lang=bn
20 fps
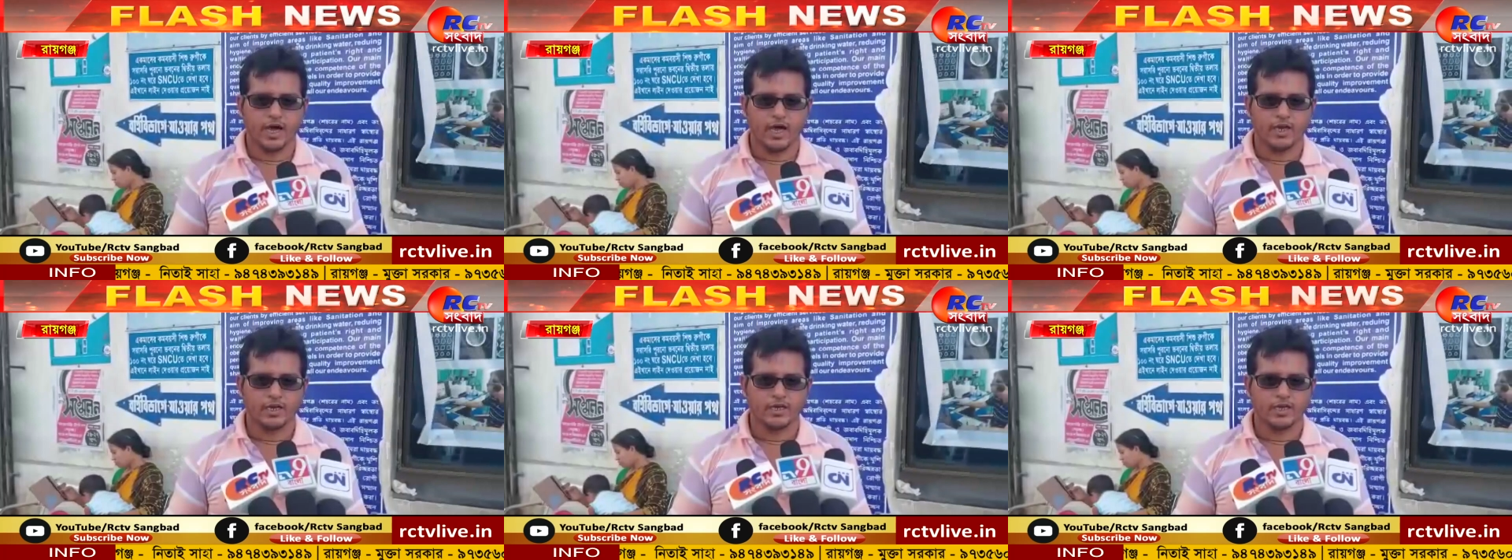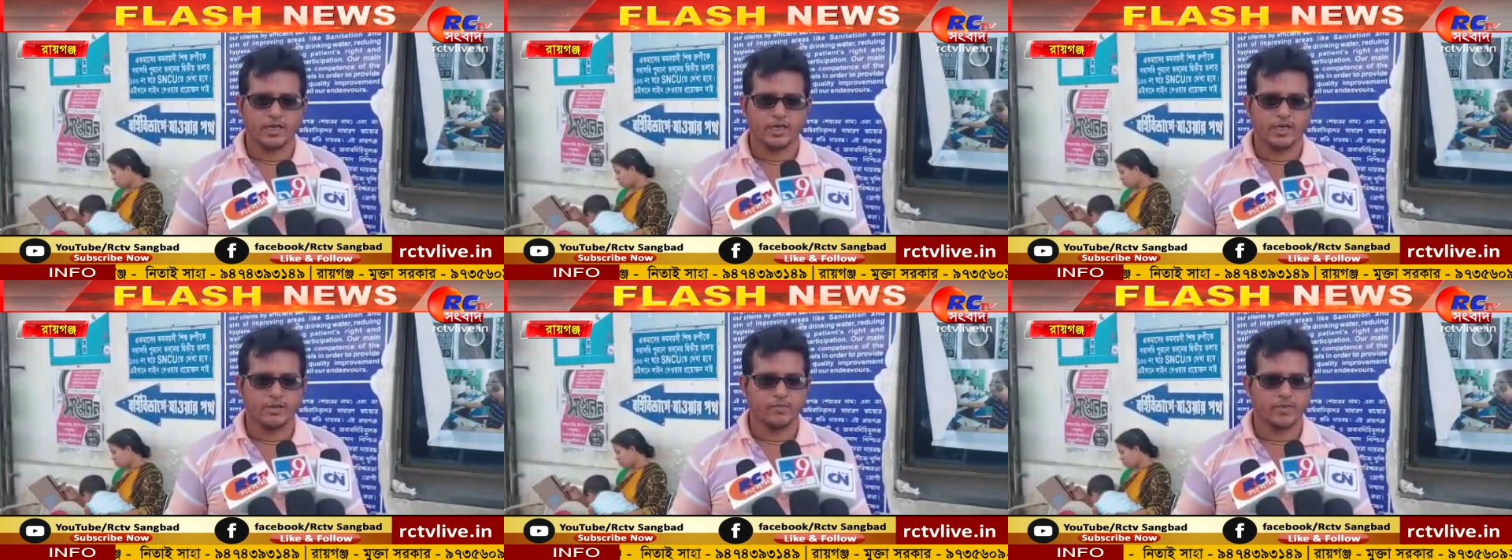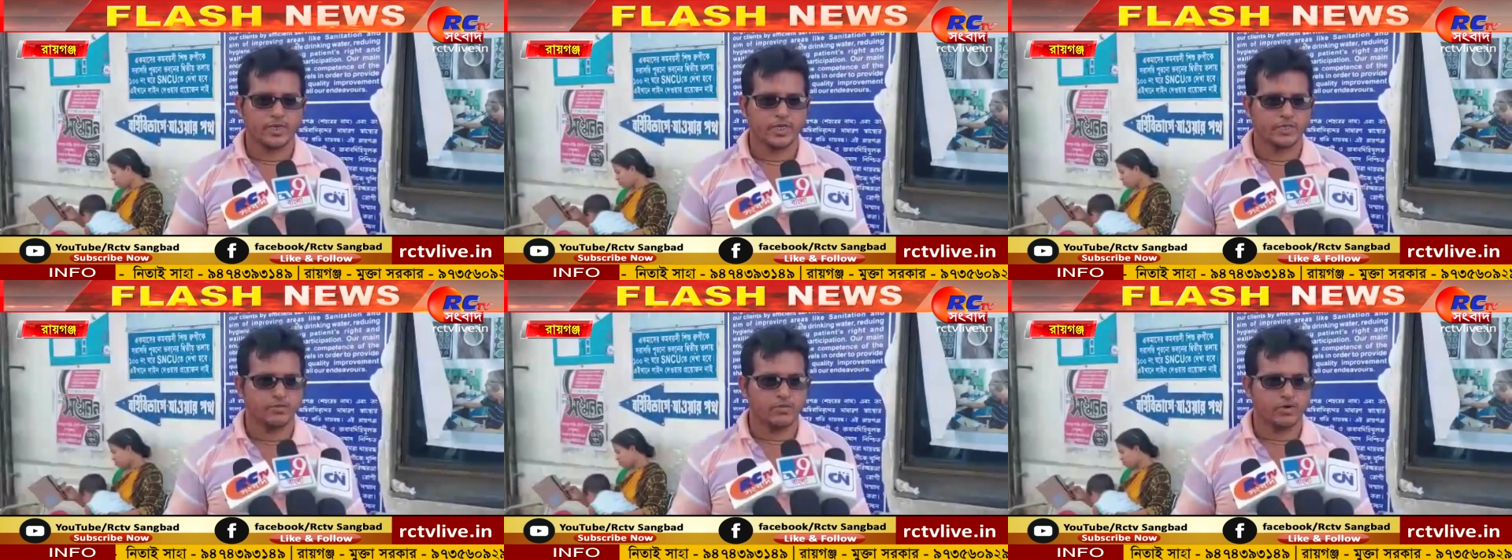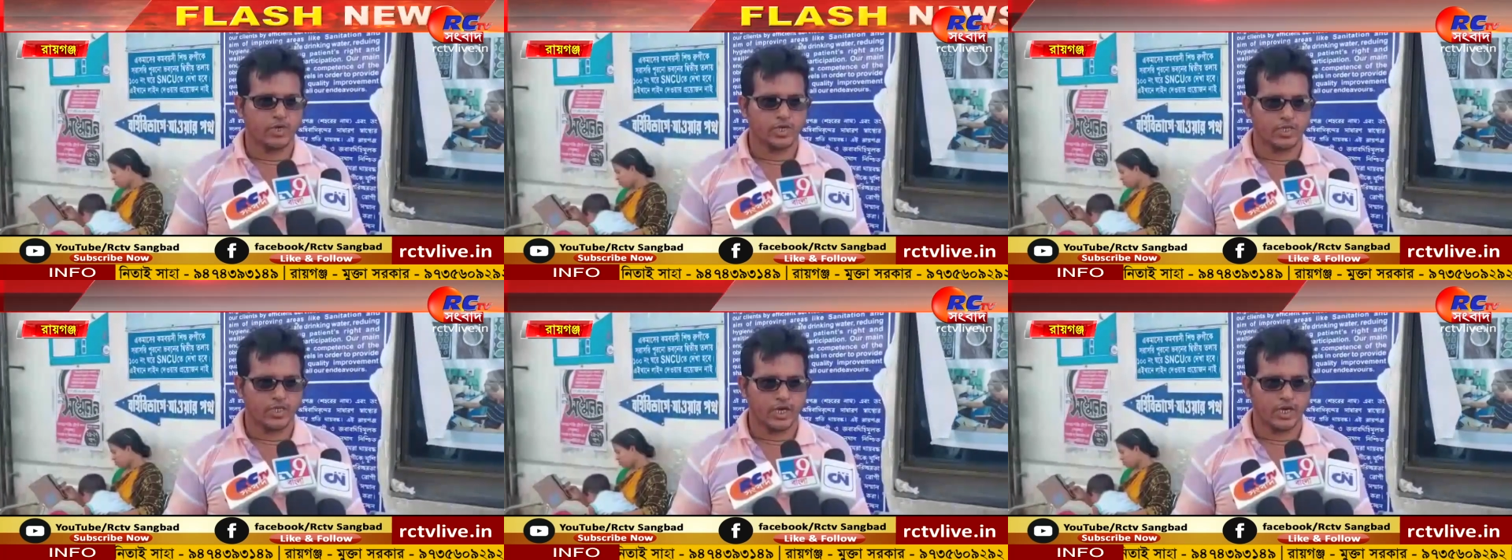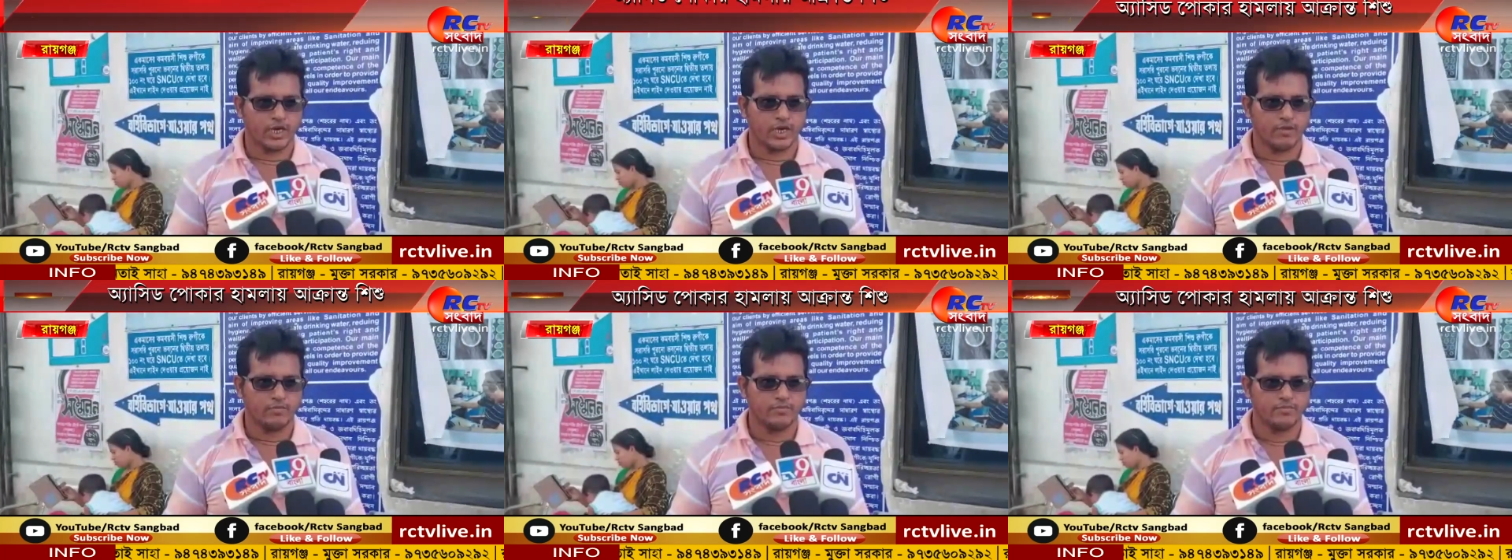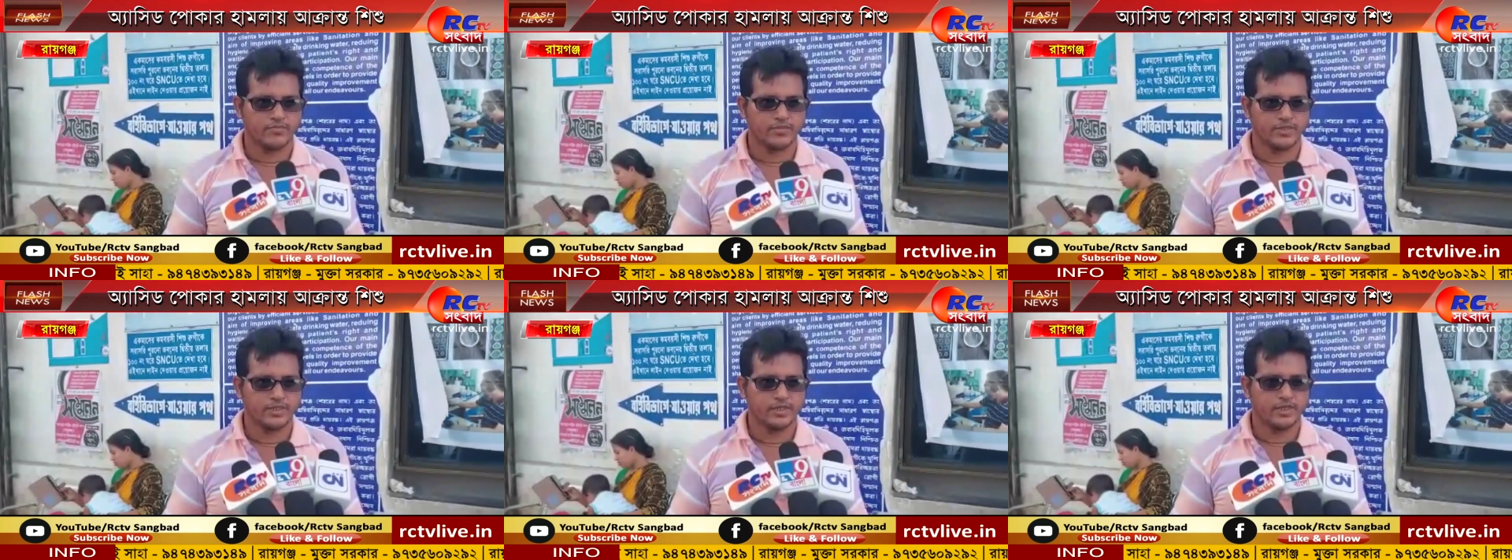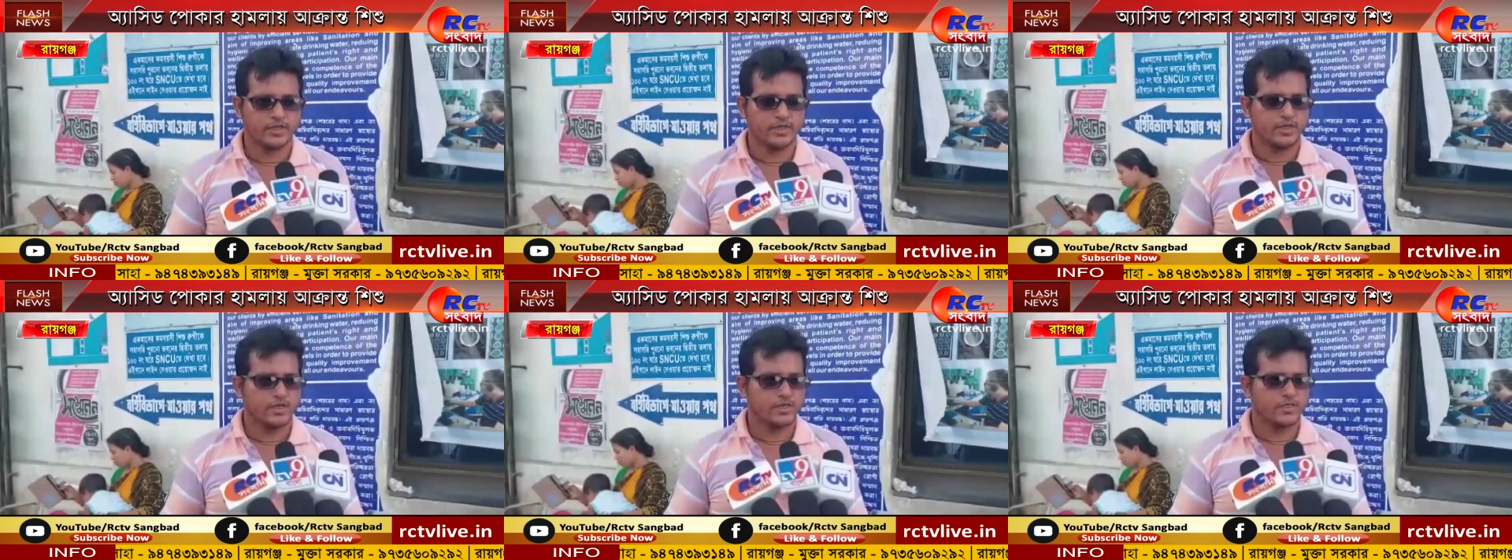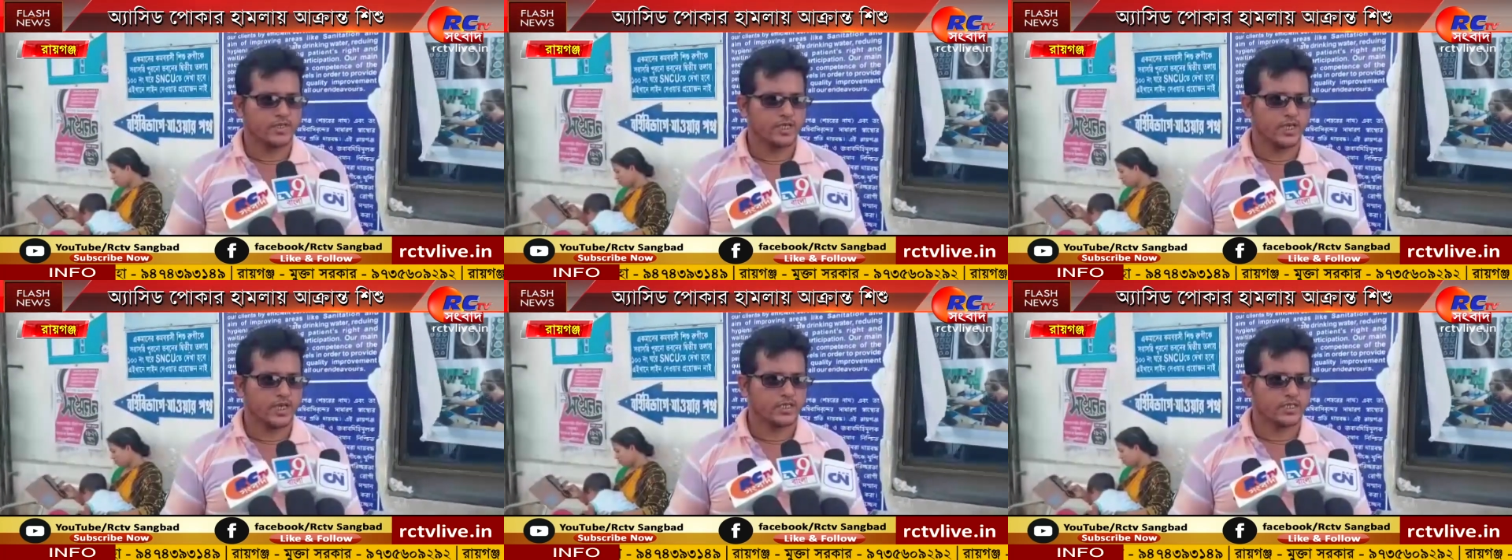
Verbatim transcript: কালকে ফেসবুকে দেখলাম যে